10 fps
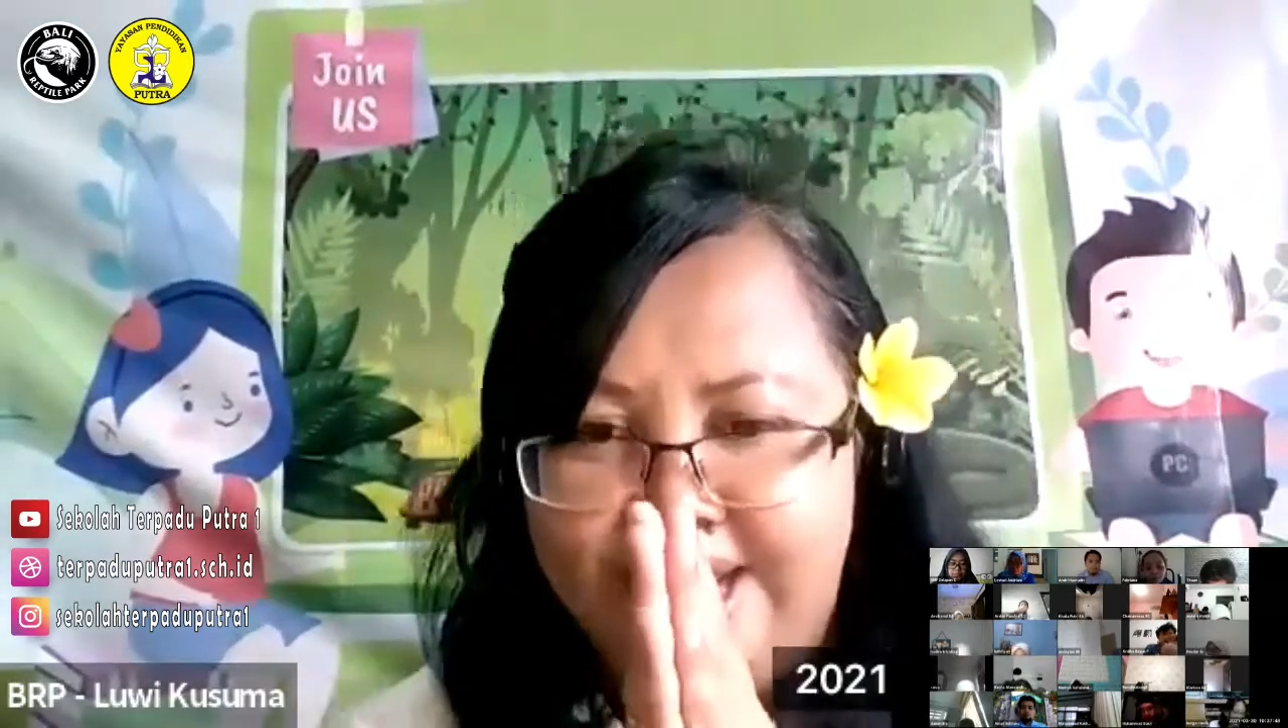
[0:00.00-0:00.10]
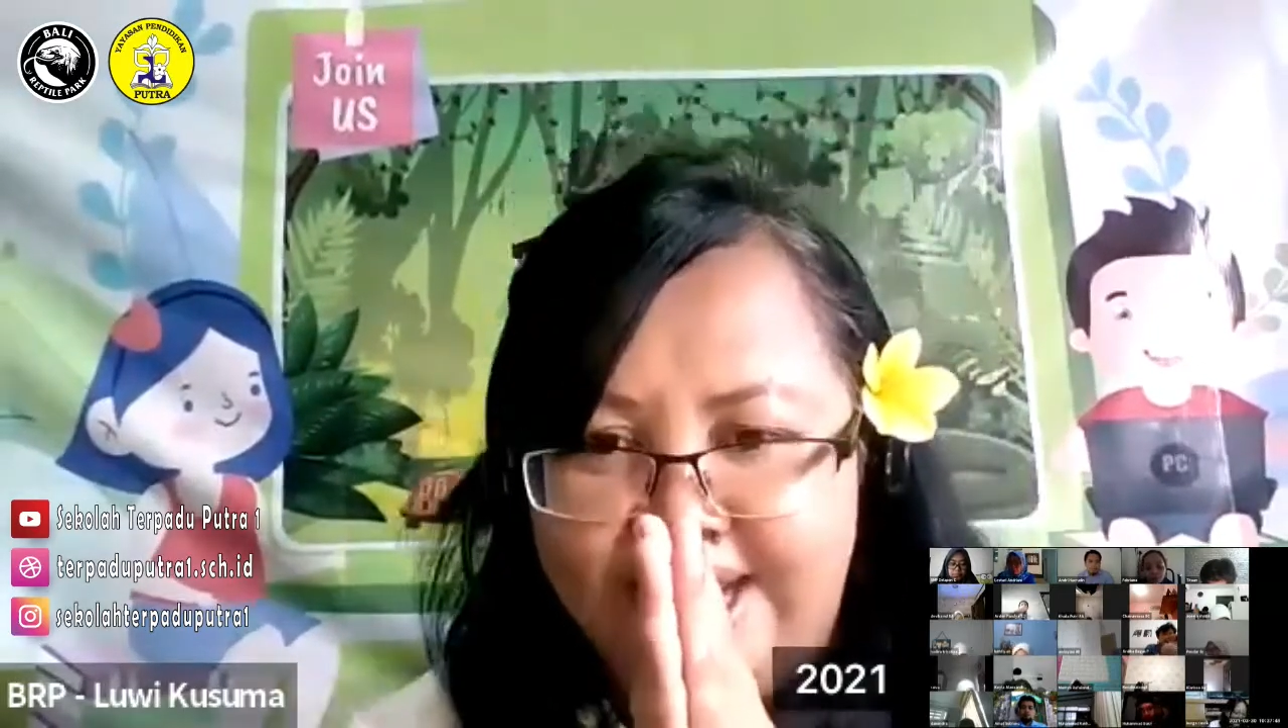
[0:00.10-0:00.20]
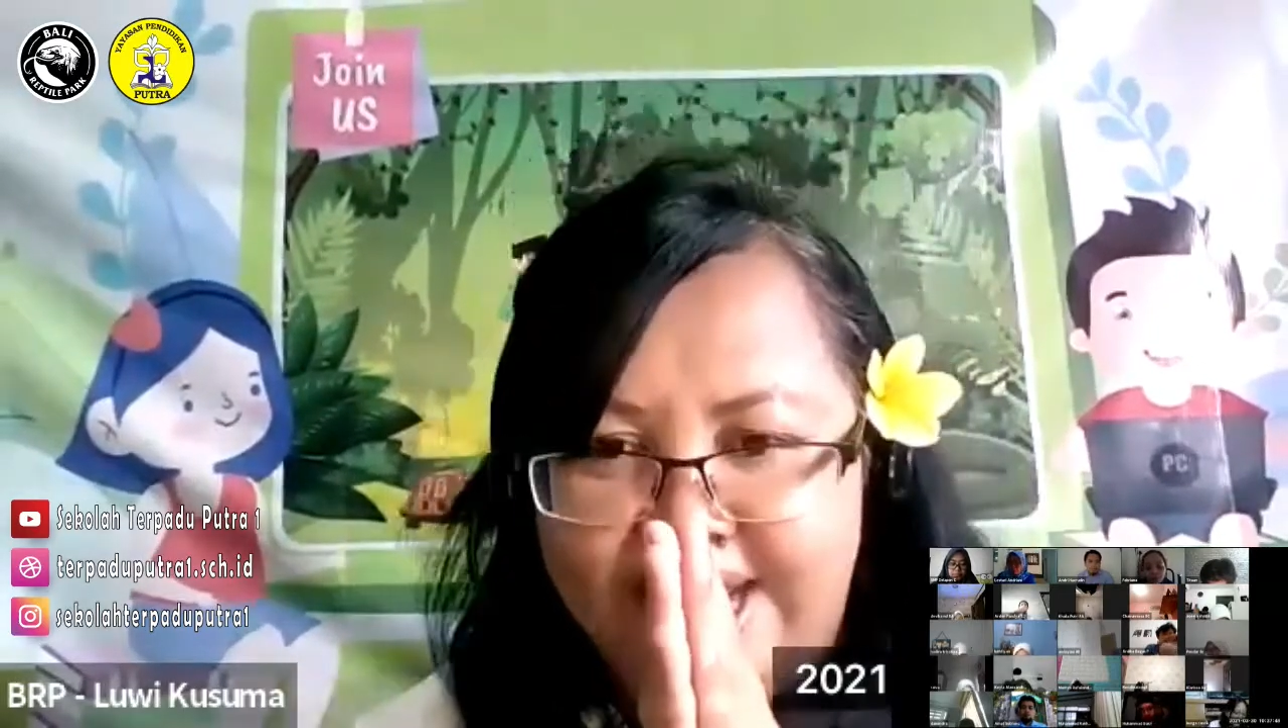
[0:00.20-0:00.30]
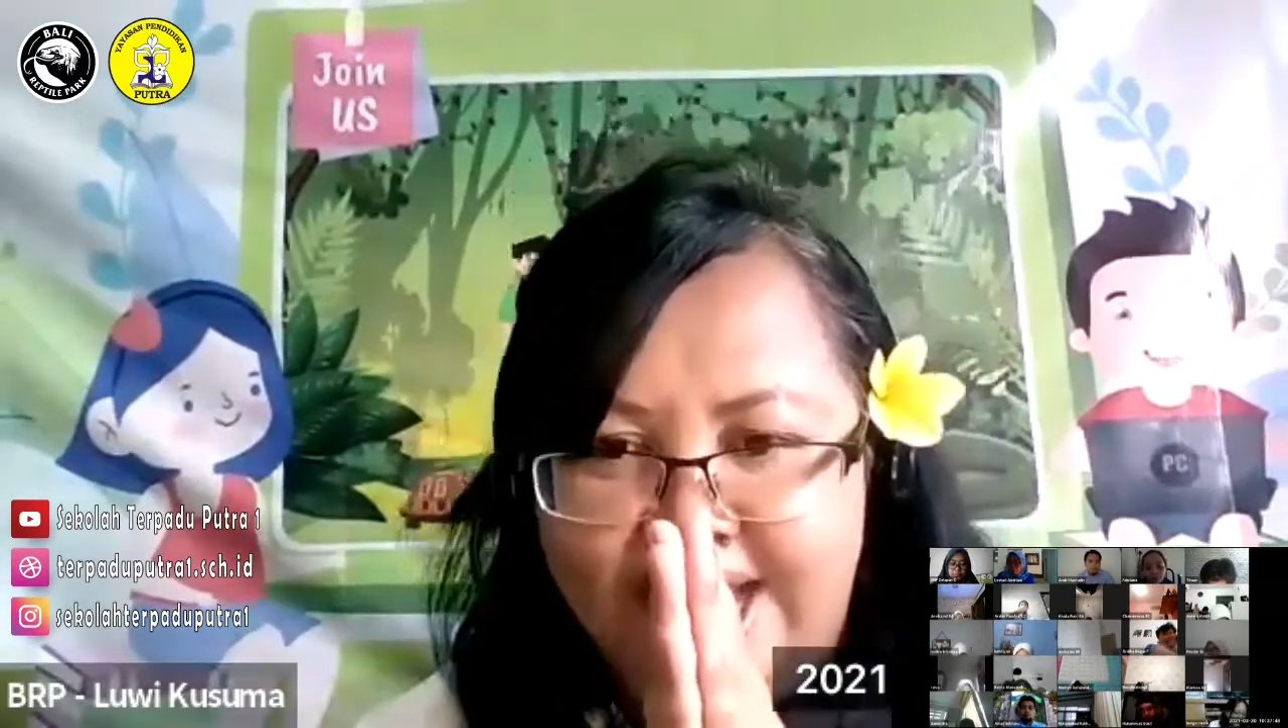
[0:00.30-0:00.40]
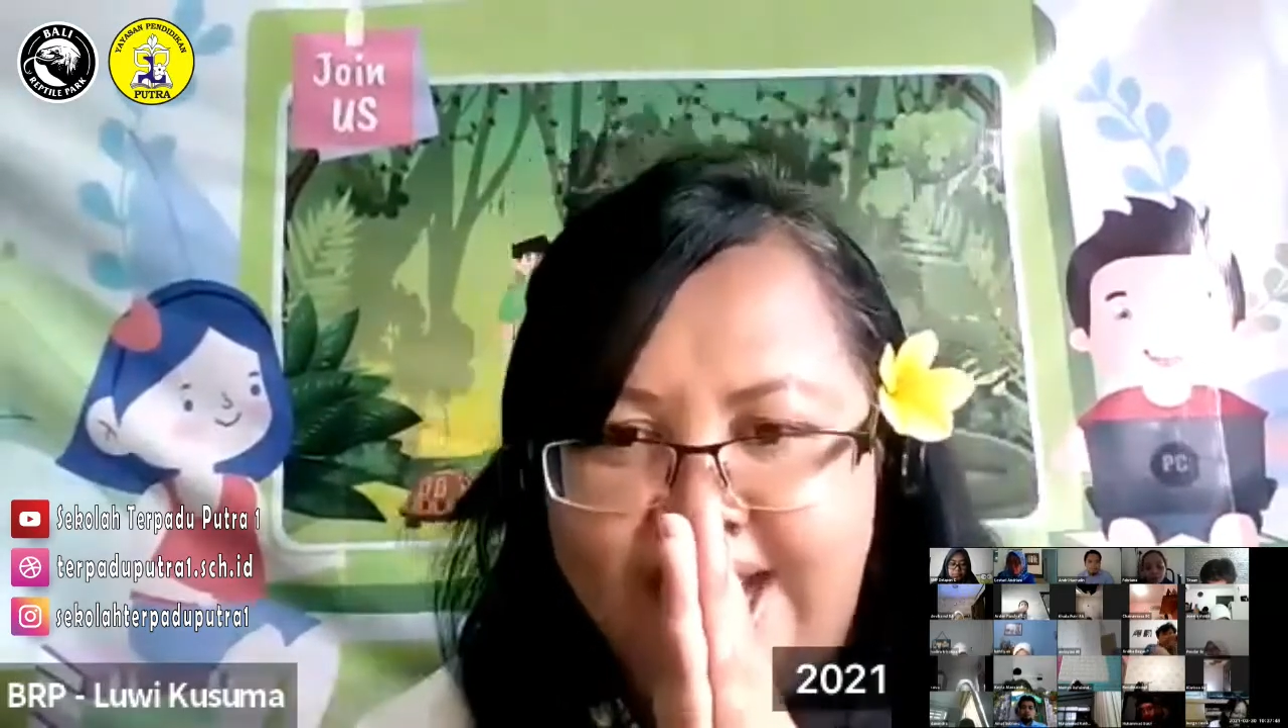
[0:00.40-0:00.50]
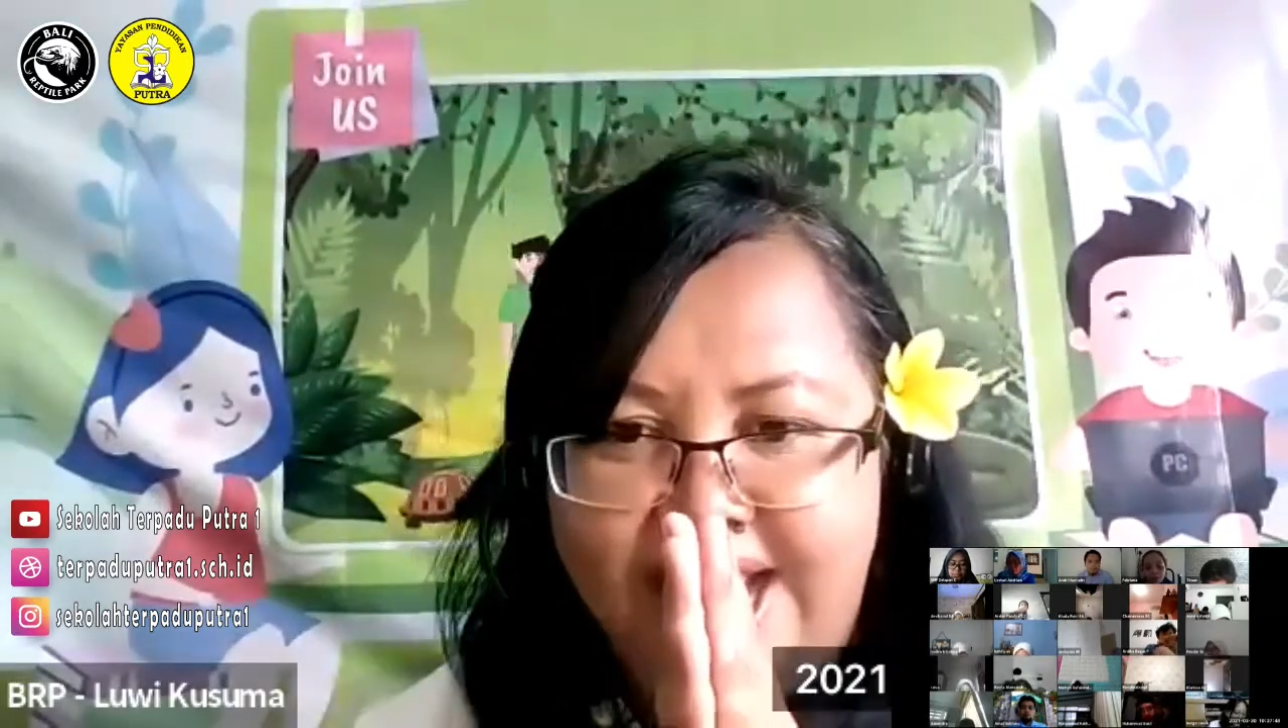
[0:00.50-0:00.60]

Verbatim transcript: Semang baik,